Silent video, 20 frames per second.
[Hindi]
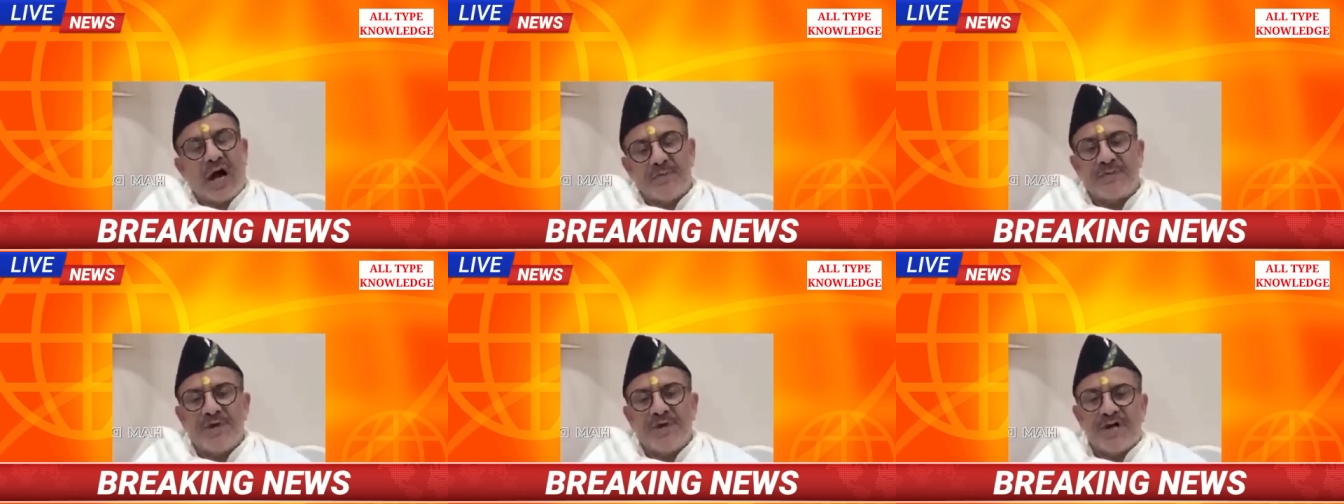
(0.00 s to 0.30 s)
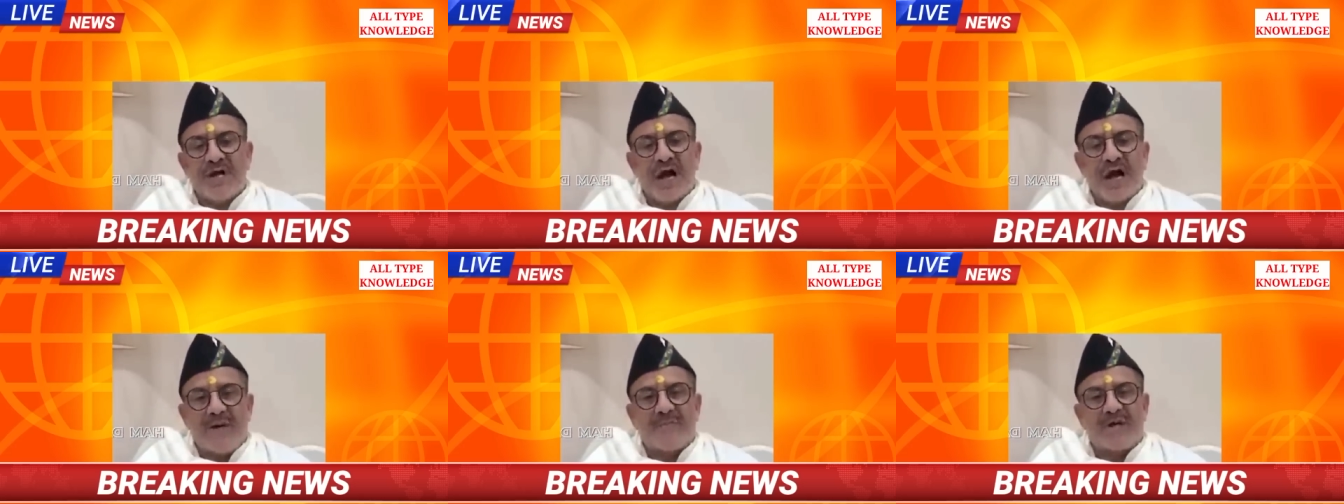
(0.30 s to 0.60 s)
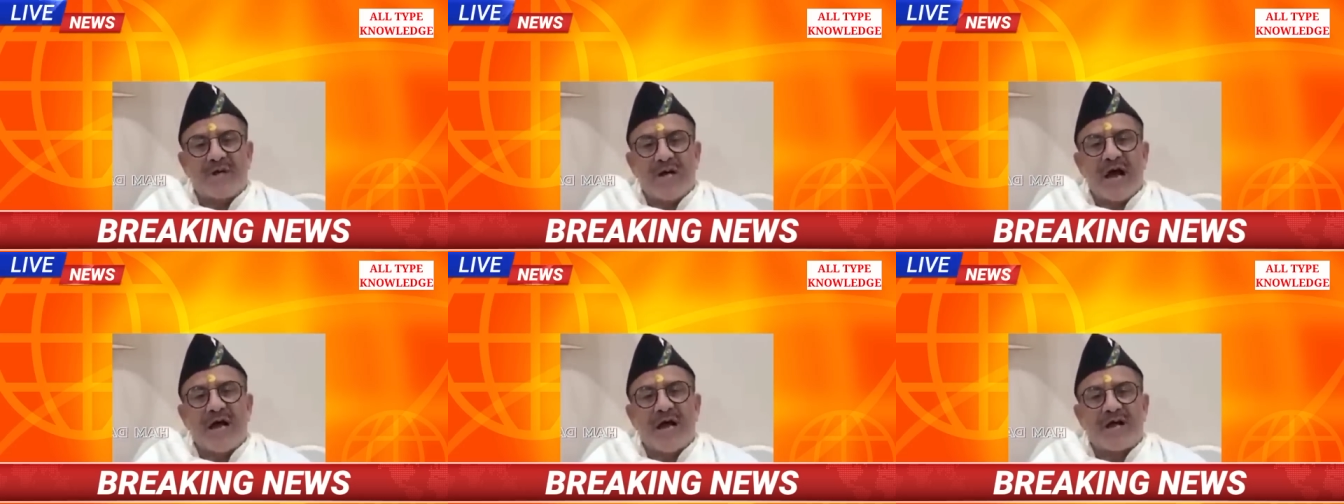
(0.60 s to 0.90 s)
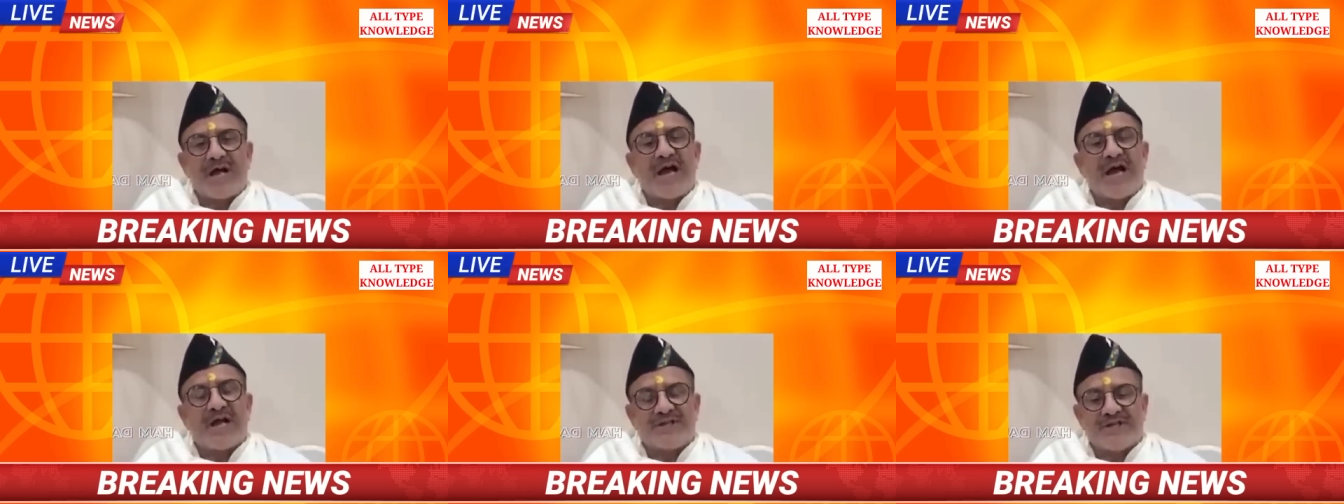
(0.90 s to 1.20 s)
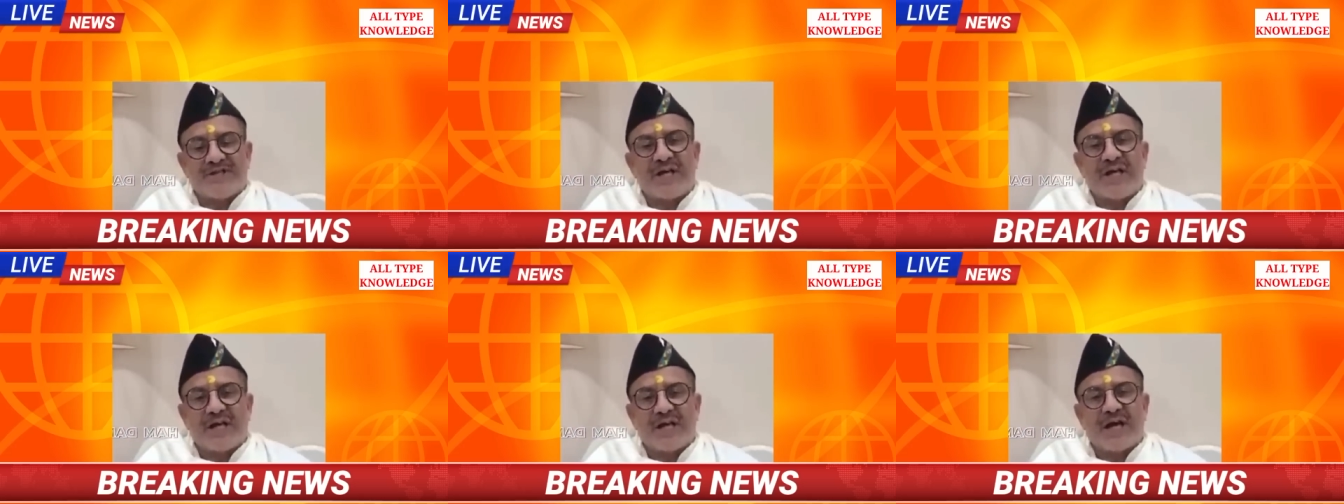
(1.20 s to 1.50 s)
अपने नाम के आगे
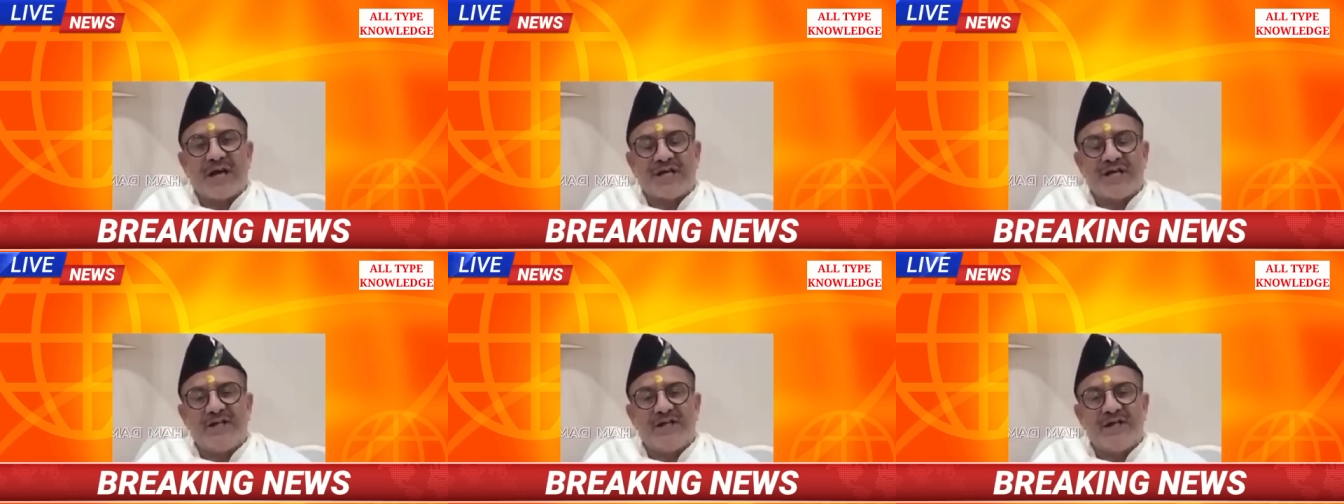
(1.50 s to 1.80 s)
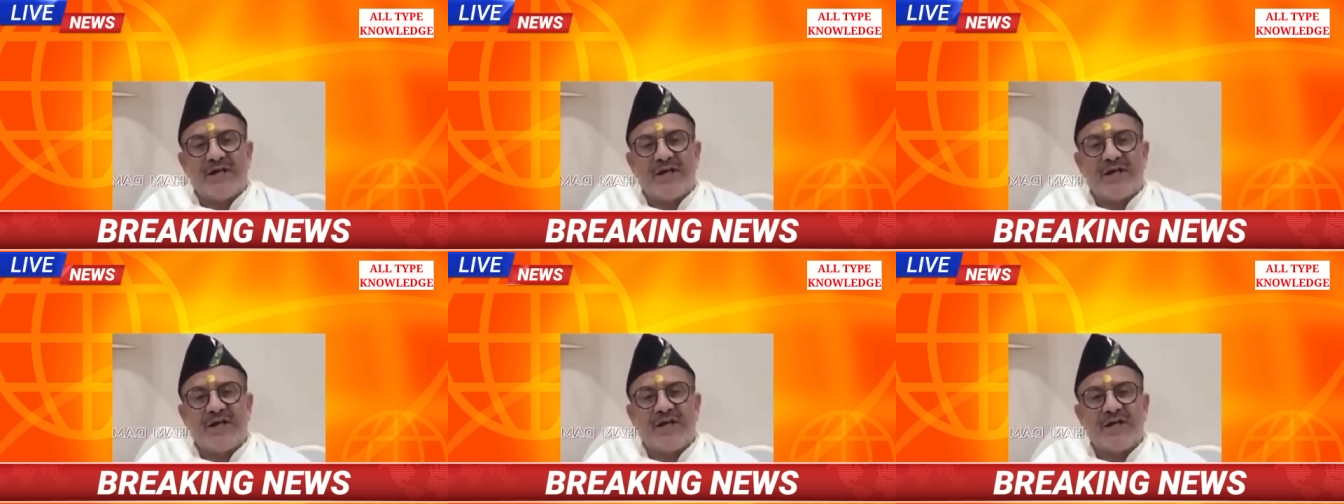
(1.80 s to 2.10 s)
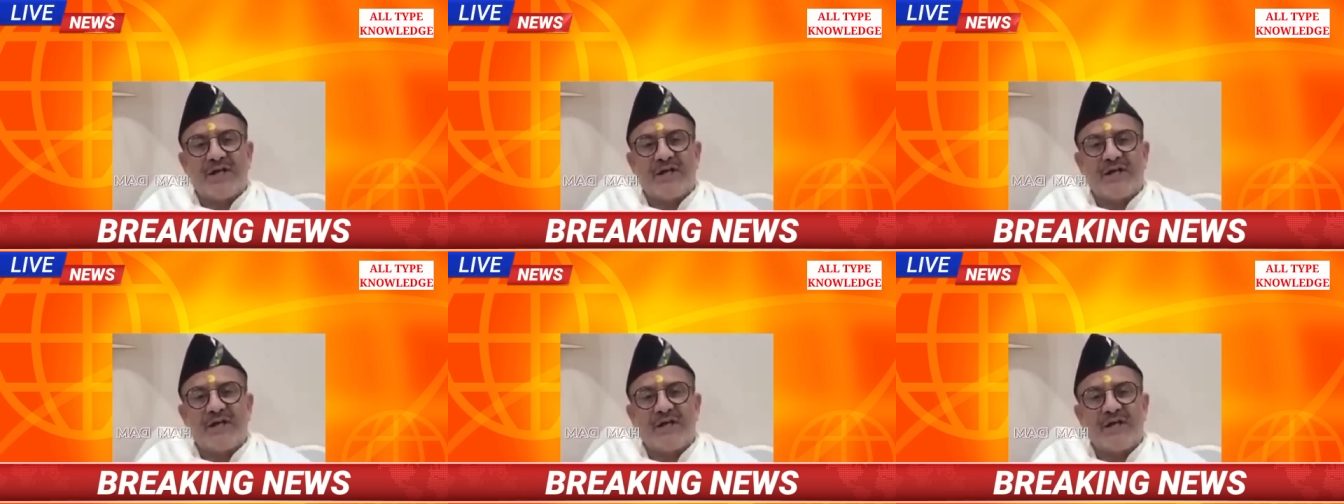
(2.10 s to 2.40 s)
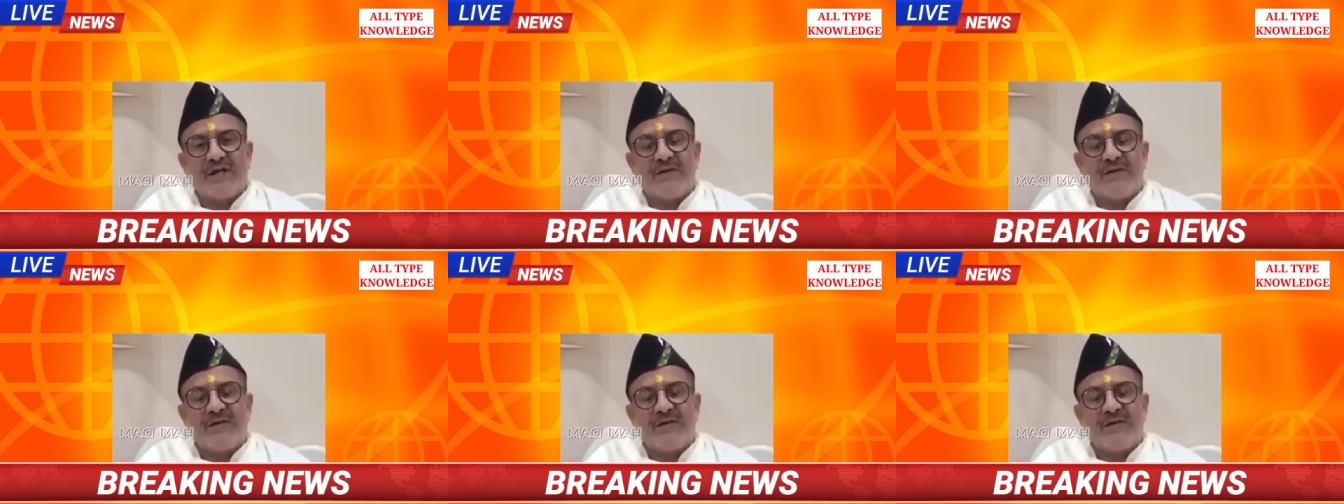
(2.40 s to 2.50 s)
आयशा लगाती हैं